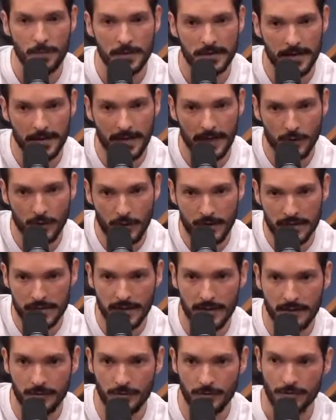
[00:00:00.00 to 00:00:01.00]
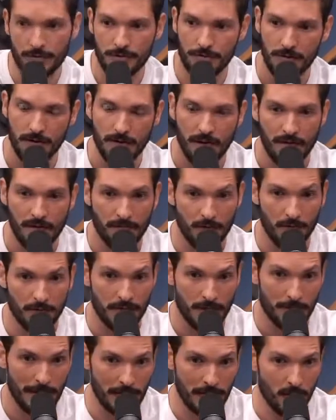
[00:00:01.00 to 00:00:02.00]
daqui a dois anos vão
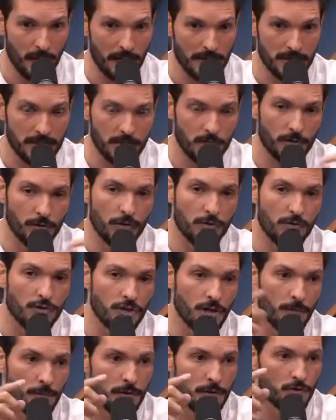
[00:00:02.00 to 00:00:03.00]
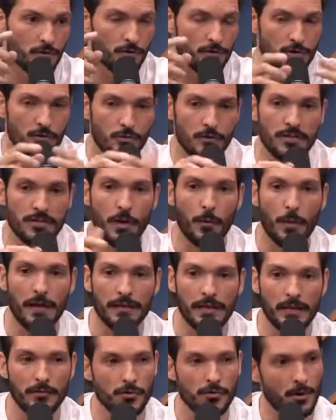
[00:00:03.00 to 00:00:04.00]
ser melhores do que os chips dos últimos
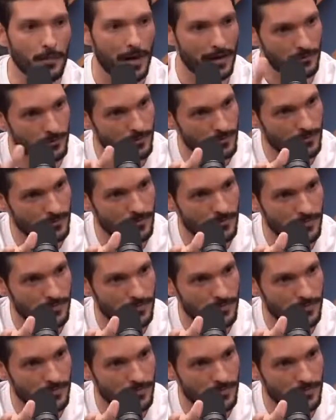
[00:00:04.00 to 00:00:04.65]
50 anos somados.